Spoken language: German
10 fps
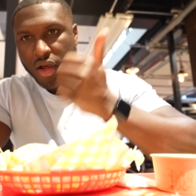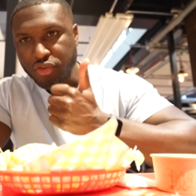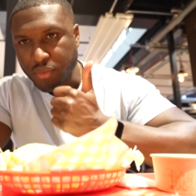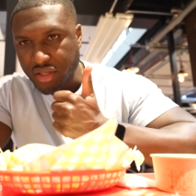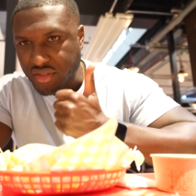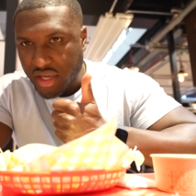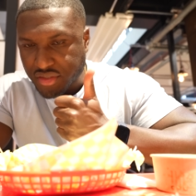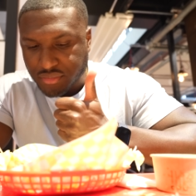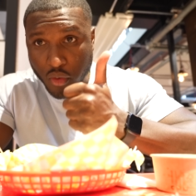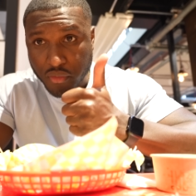Also Platz
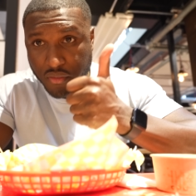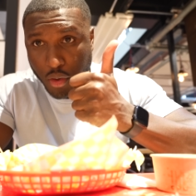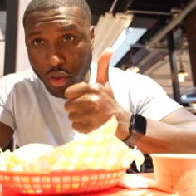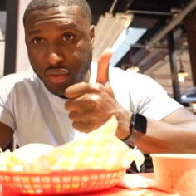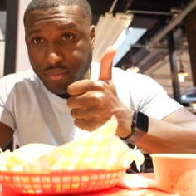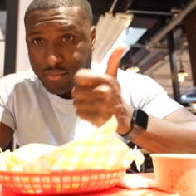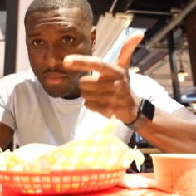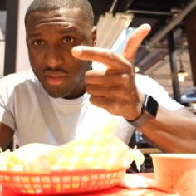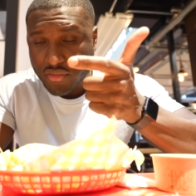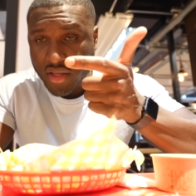1 auf jeden Fall Hot,
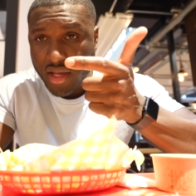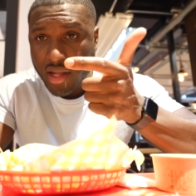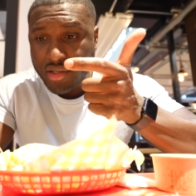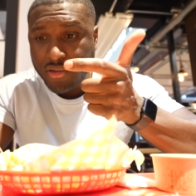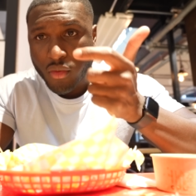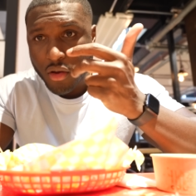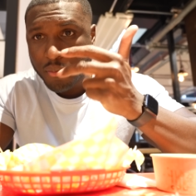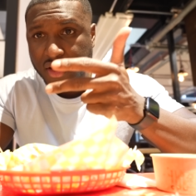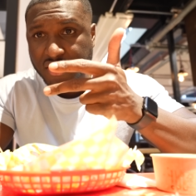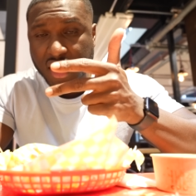Platz 2 Garlic und
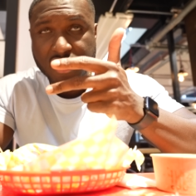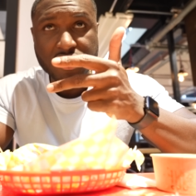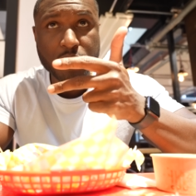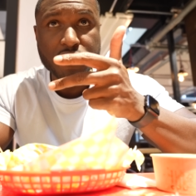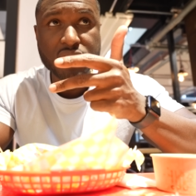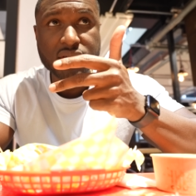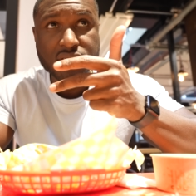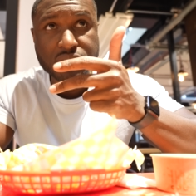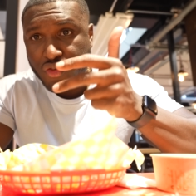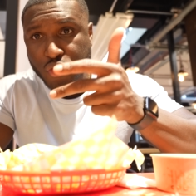Platz 3 ist, glaube ich, so
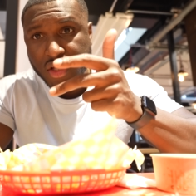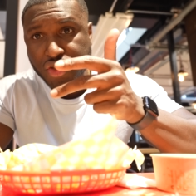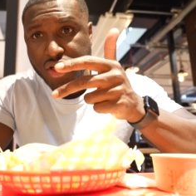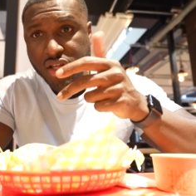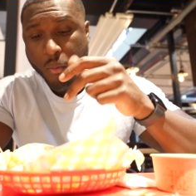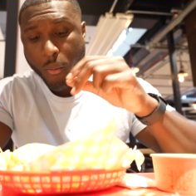dieses Sweet and Chili.